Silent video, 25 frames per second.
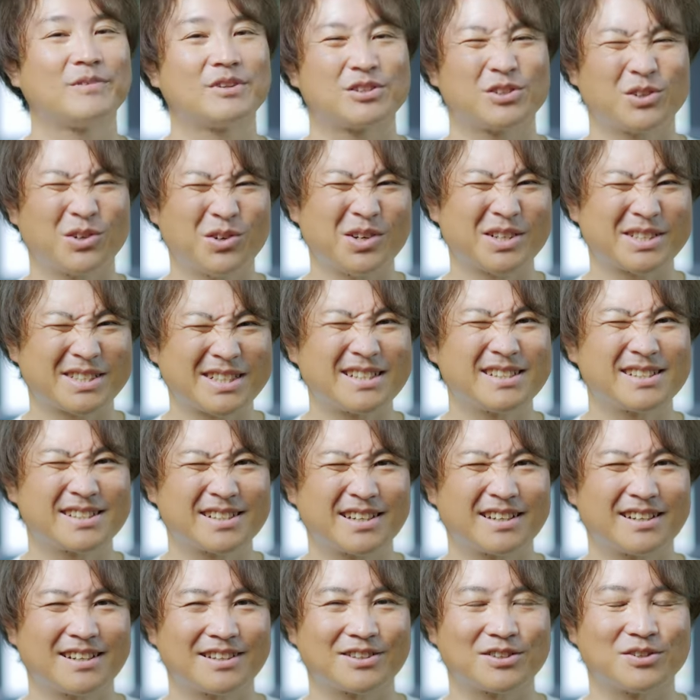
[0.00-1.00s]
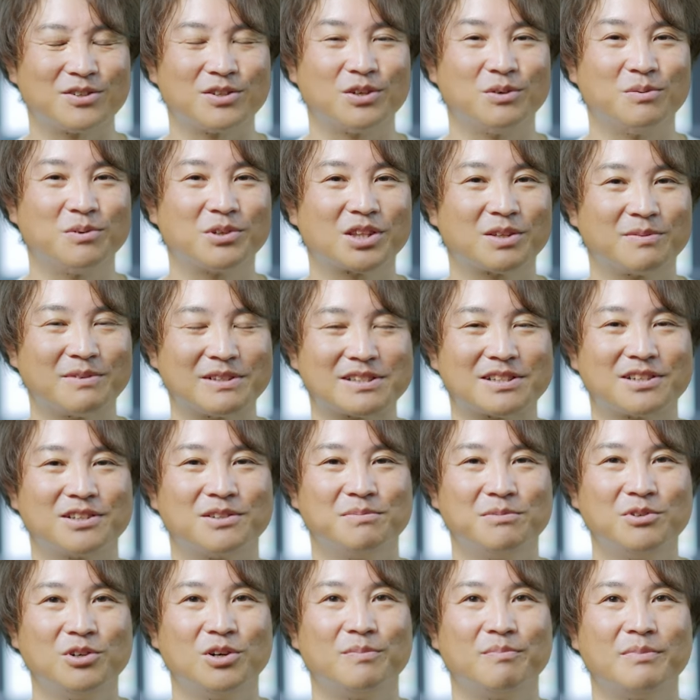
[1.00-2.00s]
そこがチャンスかなというふうに思ってますけ
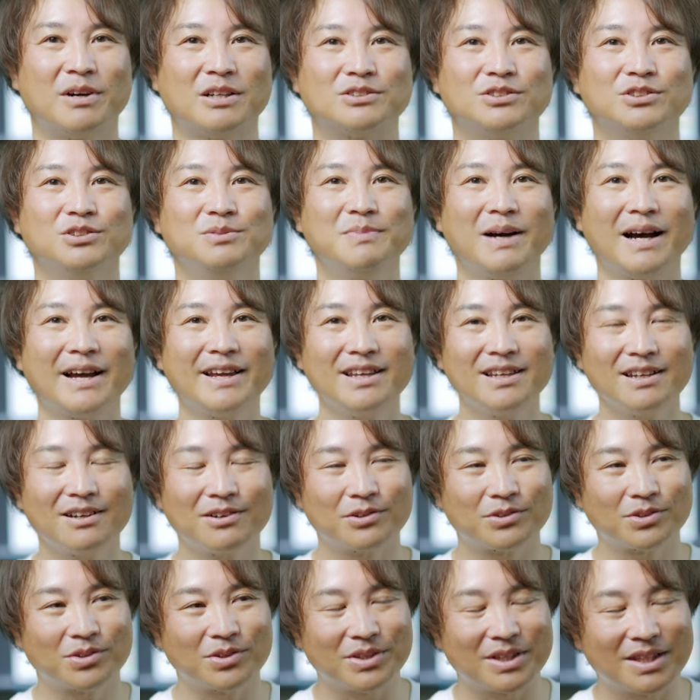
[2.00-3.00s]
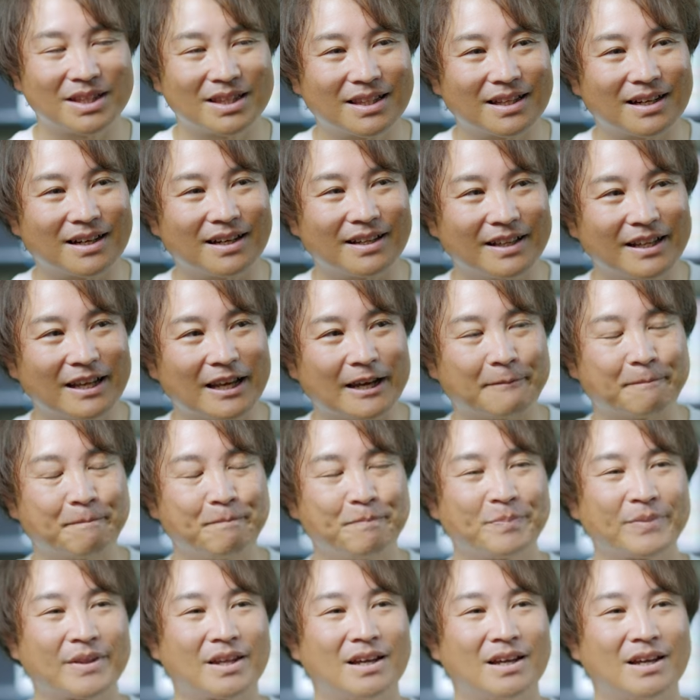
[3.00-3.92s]
ども、まあ、うまいこと言ったらね、